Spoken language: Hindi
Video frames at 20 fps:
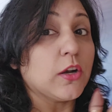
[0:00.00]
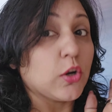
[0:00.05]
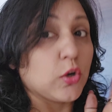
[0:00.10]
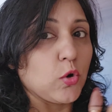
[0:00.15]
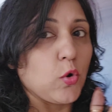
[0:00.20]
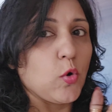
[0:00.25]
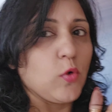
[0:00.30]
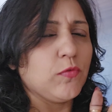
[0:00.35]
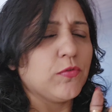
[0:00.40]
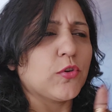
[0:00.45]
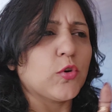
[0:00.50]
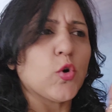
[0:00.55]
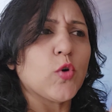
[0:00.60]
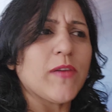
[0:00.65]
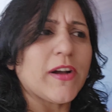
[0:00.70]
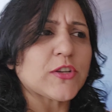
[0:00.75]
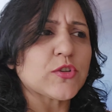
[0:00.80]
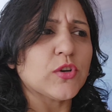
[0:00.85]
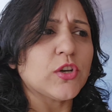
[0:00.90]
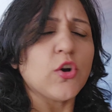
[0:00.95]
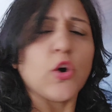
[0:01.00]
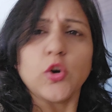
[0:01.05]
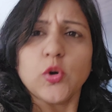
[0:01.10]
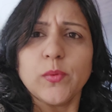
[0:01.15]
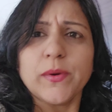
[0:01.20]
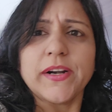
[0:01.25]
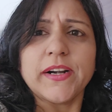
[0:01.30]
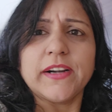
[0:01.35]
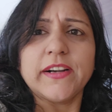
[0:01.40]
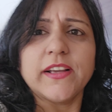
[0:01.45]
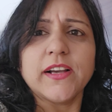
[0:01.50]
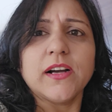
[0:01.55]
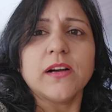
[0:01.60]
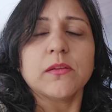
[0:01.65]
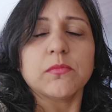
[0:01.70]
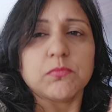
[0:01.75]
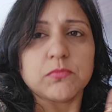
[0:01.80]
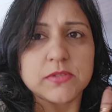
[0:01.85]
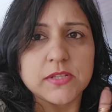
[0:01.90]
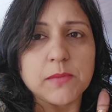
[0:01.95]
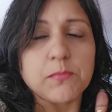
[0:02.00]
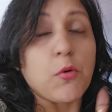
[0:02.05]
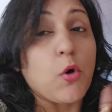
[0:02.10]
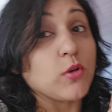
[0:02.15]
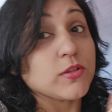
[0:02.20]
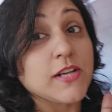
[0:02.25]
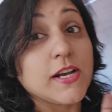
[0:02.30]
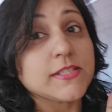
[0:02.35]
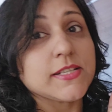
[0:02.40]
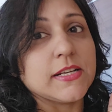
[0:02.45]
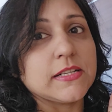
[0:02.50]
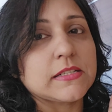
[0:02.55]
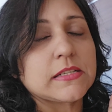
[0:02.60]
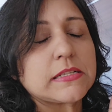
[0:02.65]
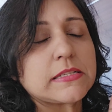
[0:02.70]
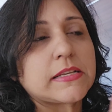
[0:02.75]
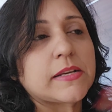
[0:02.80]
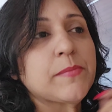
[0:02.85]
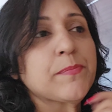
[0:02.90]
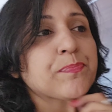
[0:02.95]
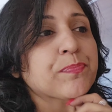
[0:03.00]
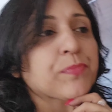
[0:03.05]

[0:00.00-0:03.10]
क्लोव क्लोव एक्चुअली ऑल ओवर इंडिया इसके बहुत सारे सेंटर्स हैं